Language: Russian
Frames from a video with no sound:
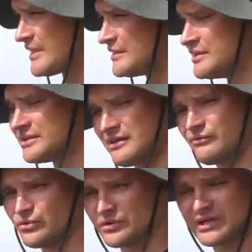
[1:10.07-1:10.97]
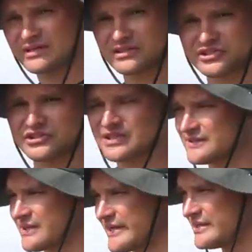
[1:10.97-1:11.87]
до того, как начинать
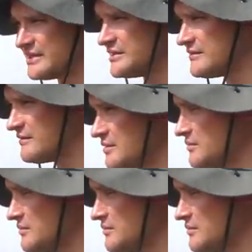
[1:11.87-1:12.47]
строительство,